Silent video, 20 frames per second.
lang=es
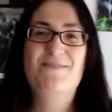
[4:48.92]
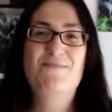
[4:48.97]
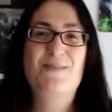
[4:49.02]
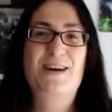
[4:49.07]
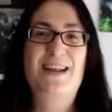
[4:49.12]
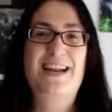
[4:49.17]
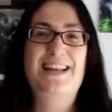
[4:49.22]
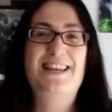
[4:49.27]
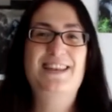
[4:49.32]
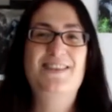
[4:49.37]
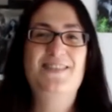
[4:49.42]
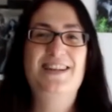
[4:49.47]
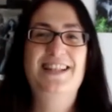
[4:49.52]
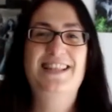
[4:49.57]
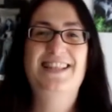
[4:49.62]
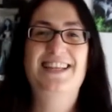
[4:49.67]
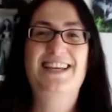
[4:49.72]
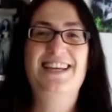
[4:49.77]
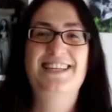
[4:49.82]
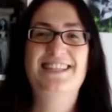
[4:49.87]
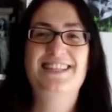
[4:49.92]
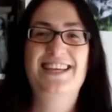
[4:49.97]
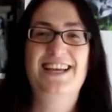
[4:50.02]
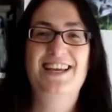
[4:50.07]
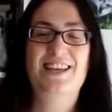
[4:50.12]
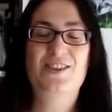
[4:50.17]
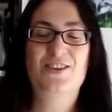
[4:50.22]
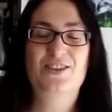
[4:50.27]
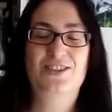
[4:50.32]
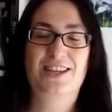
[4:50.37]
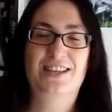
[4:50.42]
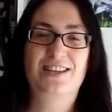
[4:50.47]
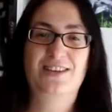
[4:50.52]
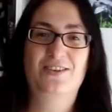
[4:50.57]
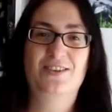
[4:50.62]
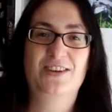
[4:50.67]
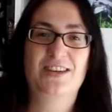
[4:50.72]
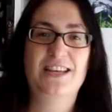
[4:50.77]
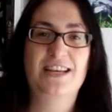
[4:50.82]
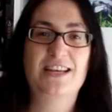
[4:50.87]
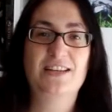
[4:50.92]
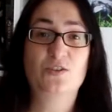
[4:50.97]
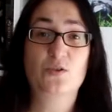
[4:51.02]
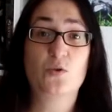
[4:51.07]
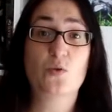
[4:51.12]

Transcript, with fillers: Para el nivel 3 hay dos categorías.